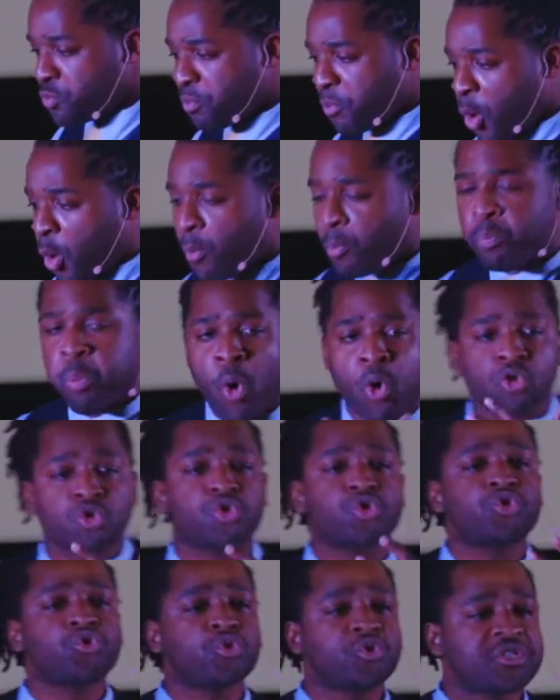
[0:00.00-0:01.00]
un bon
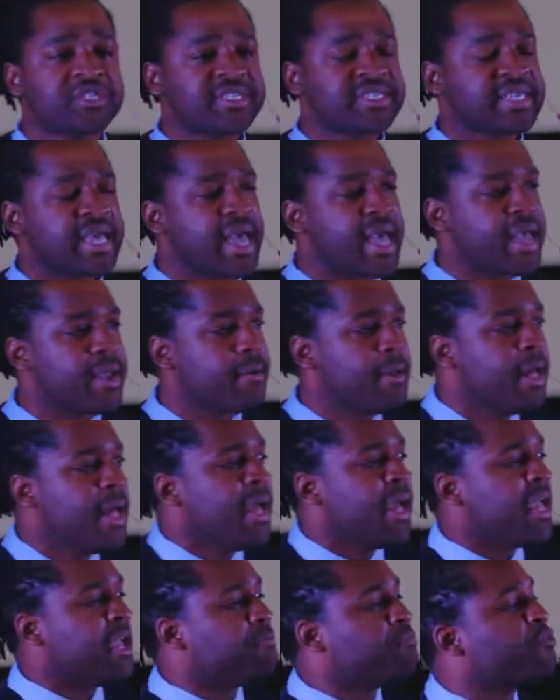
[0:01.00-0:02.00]
succès,
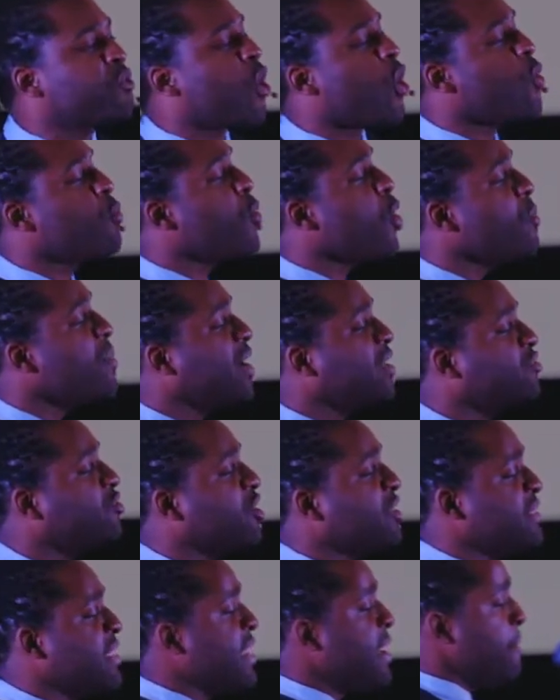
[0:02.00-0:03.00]
et puis à un moment
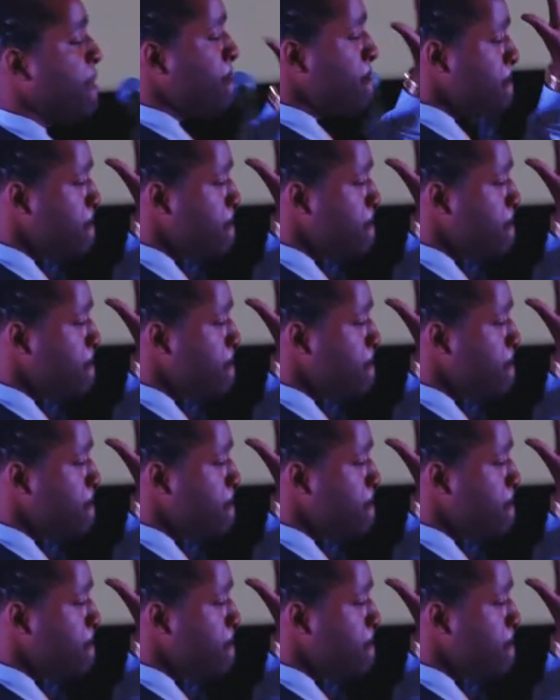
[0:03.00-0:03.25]
donné,